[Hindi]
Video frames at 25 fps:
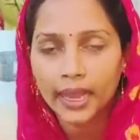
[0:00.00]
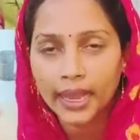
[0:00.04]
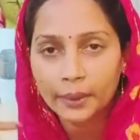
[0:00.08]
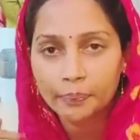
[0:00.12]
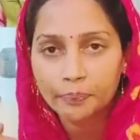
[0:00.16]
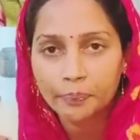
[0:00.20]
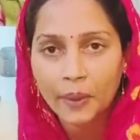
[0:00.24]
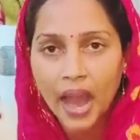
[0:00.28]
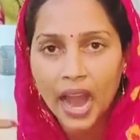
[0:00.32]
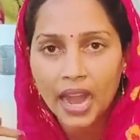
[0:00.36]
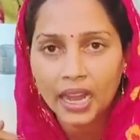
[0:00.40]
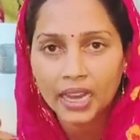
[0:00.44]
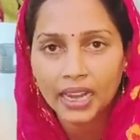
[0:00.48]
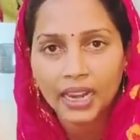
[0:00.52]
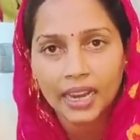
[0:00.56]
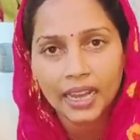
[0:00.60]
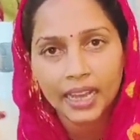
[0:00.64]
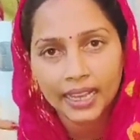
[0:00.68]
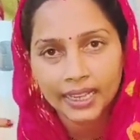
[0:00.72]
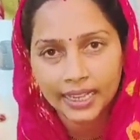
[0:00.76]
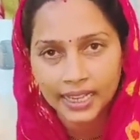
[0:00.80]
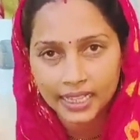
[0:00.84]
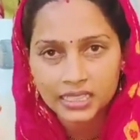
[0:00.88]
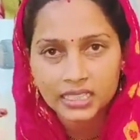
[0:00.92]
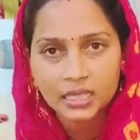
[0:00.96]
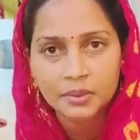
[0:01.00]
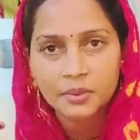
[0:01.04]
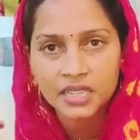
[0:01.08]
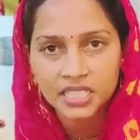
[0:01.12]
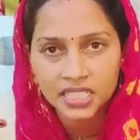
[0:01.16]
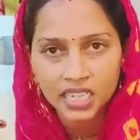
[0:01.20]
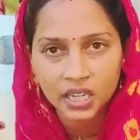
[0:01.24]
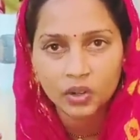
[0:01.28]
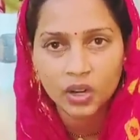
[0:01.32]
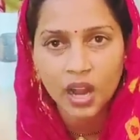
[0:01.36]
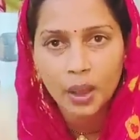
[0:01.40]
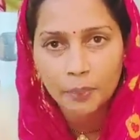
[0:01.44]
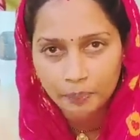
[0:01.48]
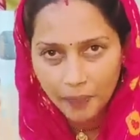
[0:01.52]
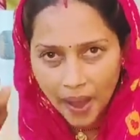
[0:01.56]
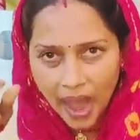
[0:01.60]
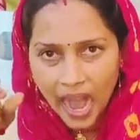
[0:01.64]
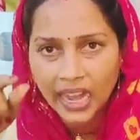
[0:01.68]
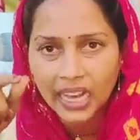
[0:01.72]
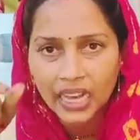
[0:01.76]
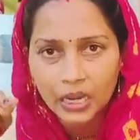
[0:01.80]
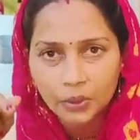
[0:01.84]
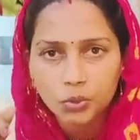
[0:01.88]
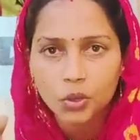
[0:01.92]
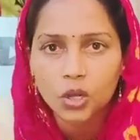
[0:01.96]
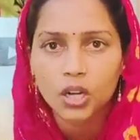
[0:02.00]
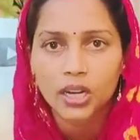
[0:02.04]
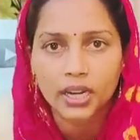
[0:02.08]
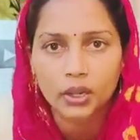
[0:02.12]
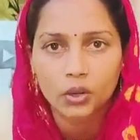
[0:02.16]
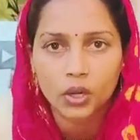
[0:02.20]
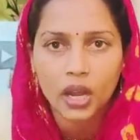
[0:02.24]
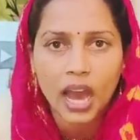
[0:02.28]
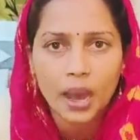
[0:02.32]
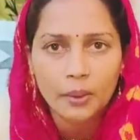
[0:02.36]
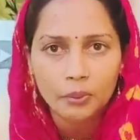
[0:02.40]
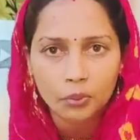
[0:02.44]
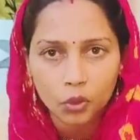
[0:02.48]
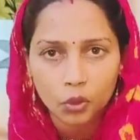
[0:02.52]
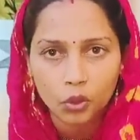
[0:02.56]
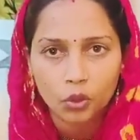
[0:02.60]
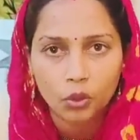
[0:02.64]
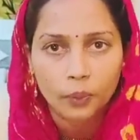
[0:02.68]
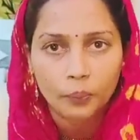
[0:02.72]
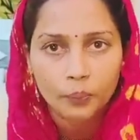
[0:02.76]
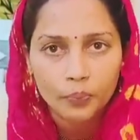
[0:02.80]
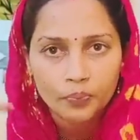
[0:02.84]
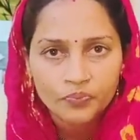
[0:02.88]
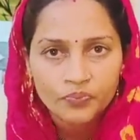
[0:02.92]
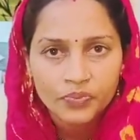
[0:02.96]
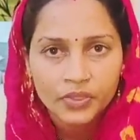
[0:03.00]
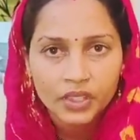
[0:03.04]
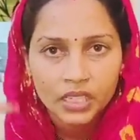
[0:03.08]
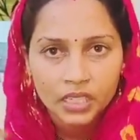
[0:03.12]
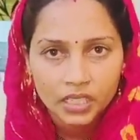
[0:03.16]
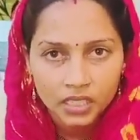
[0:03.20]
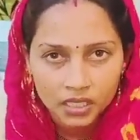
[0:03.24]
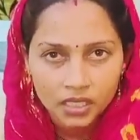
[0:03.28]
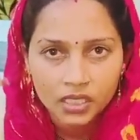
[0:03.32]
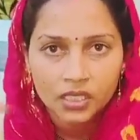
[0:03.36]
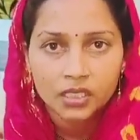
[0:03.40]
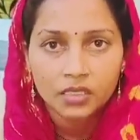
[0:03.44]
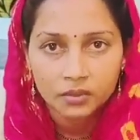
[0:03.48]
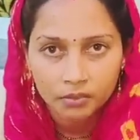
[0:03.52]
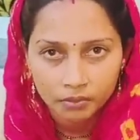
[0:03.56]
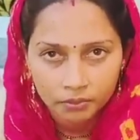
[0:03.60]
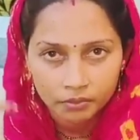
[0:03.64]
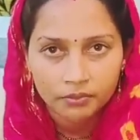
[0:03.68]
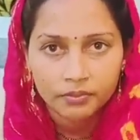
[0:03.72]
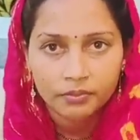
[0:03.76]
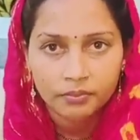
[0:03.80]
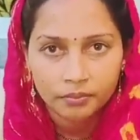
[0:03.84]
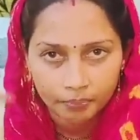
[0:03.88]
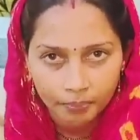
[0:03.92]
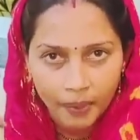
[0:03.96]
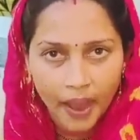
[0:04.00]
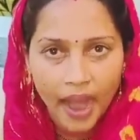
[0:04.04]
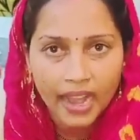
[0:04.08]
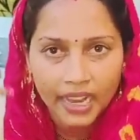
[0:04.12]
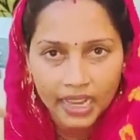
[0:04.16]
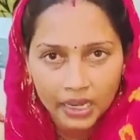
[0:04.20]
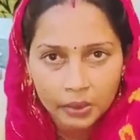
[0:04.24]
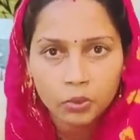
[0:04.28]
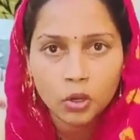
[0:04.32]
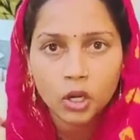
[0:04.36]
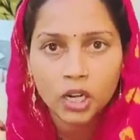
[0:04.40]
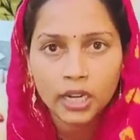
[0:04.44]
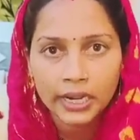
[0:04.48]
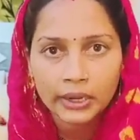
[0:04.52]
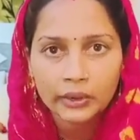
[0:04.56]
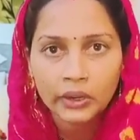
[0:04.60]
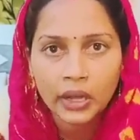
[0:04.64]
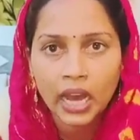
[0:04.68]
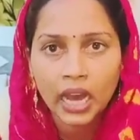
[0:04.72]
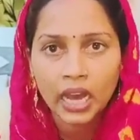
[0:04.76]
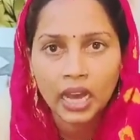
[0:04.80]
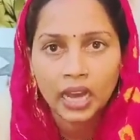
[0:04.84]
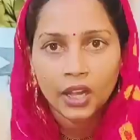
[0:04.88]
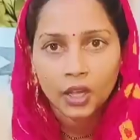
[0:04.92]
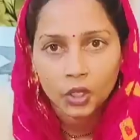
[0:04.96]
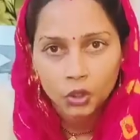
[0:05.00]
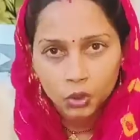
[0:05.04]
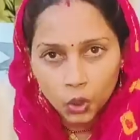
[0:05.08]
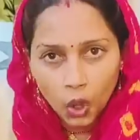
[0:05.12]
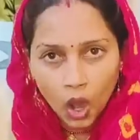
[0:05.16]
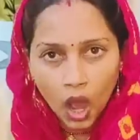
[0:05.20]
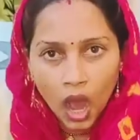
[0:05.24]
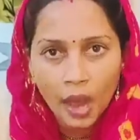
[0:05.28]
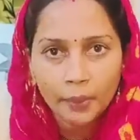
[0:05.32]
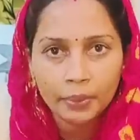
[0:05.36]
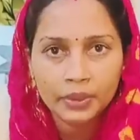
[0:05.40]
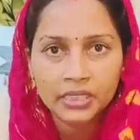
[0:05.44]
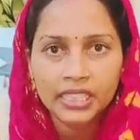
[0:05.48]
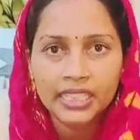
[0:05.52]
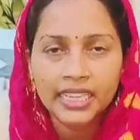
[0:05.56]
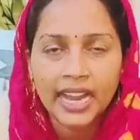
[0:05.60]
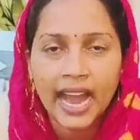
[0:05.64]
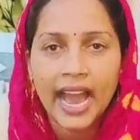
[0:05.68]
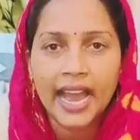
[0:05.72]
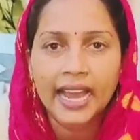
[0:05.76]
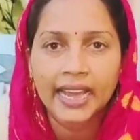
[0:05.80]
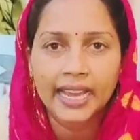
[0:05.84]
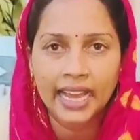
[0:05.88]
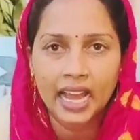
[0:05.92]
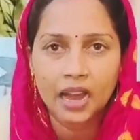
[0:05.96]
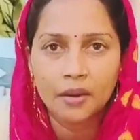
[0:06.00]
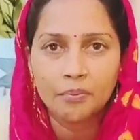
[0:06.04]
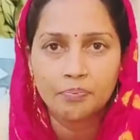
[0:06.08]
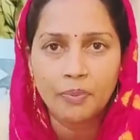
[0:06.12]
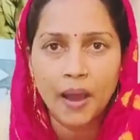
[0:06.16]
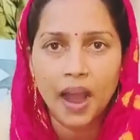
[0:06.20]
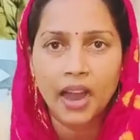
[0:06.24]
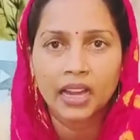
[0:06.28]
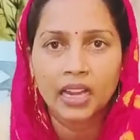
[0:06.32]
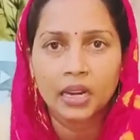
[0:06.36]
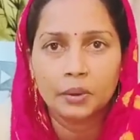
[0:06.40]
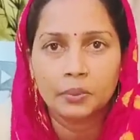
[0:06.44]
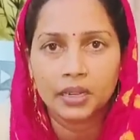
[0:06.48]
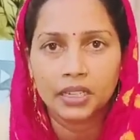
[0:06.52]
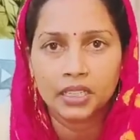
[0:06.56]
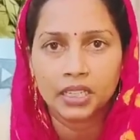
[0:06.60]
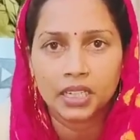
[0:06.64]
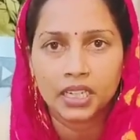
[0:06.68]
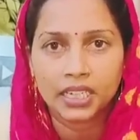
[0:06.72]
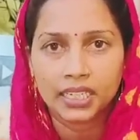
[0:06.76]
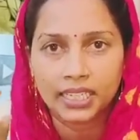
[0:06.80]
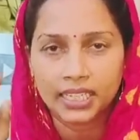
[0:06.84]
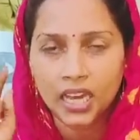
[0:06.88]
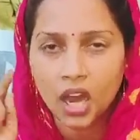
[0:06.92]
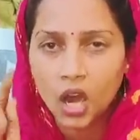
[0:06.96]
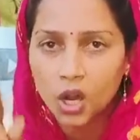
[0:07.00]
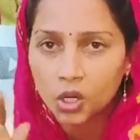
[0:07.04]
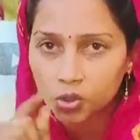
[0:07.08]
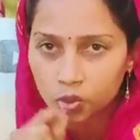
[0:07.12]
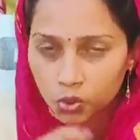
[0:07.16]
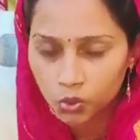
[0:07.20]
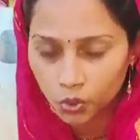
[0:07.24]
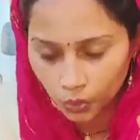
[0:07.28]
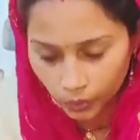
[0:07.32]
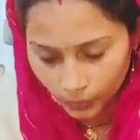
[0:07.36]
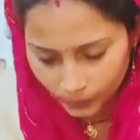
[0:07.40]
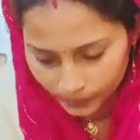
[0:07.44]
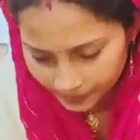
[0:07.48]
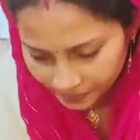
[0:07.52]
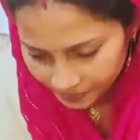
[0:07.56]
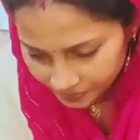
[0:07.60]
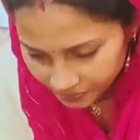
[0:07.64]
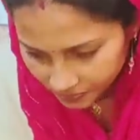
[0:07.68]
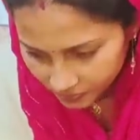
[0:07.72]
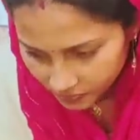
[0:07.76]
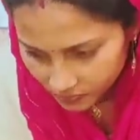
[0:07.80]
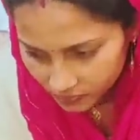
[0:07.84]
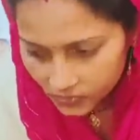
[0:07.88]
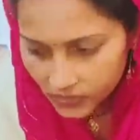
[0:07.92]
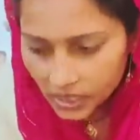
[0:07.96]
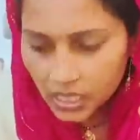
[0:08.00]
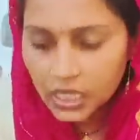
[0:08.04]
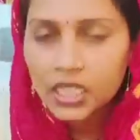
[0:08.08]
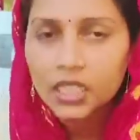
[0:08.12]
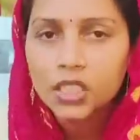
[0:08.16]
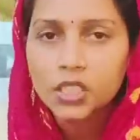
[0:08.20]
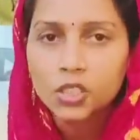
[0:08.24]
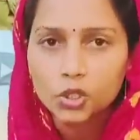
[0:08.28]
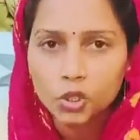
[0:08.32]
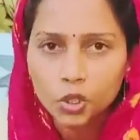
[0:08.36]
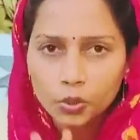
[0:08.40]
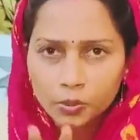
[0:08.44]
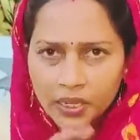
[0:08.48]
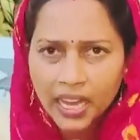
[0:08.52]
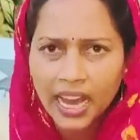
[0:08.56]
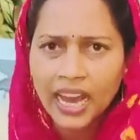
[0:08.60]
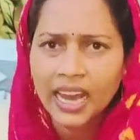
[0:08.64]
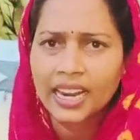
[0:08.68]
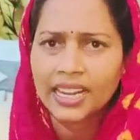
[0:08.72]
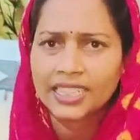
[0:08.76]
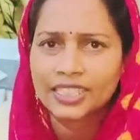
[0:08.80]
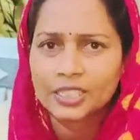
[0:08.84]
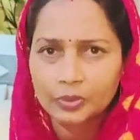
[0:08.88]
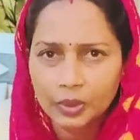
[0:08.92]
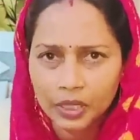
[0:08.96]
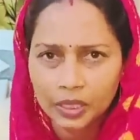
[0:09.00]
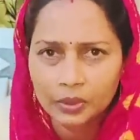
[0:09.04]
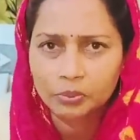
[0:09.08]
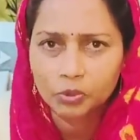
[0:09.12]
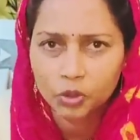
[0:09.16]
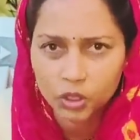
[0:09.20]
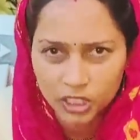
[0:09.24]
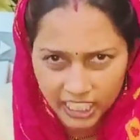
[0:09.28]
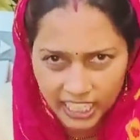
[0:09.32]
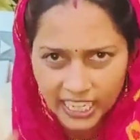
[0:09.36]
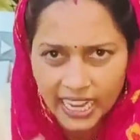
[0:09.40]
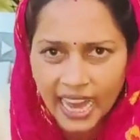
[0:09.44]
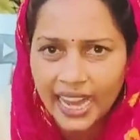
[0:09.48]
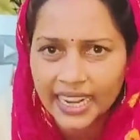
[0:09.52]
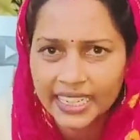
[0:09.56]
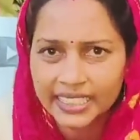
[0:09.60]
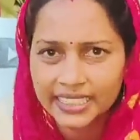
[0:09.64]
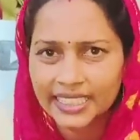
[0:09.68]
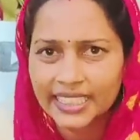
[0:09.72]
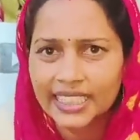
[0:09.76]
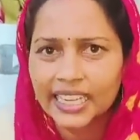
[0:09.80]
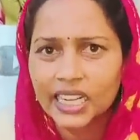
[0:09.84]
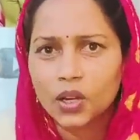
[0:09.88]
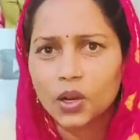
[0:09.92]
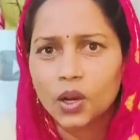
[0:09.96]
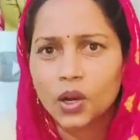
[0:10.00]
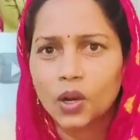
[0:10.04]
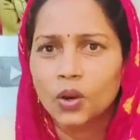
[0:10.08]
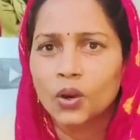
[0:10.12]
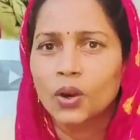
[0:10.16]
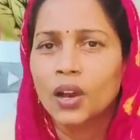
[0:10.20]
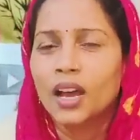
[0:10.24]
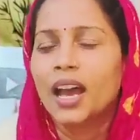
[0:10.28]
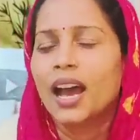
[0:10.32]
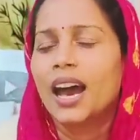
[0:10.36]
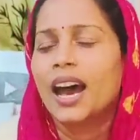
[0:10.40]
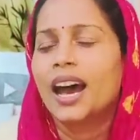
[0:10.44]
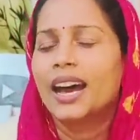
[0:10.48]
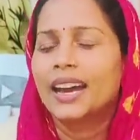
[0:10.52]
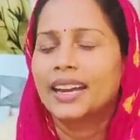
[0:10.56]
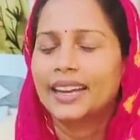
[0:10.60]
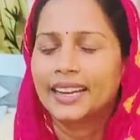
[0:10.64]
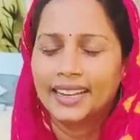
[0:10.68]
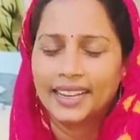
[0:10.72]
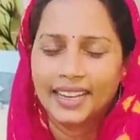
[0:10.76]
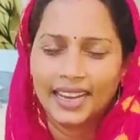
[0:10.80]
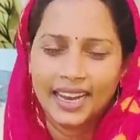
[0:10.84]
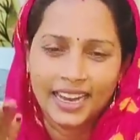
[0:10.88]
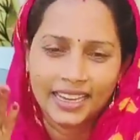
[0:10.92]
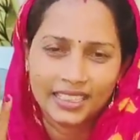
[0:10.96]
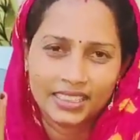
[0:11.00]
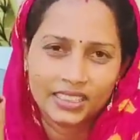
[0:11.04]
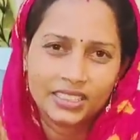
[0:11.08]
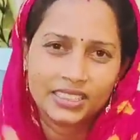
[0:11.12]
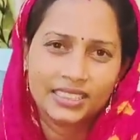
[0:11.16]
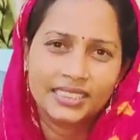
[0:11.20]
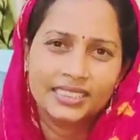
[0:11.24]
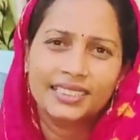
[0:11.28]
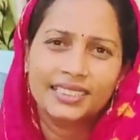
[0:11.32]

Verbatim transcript: ए पागल है ये समझ रहे हो ना पागल बोल रहे हो ना हमको पागल बोल रहे हो ना तो अब दिखाएंगे हम पागल बन करके और सुनो तुम ना लक्ष्मण मुझे गाली दे रहे हो अरे यार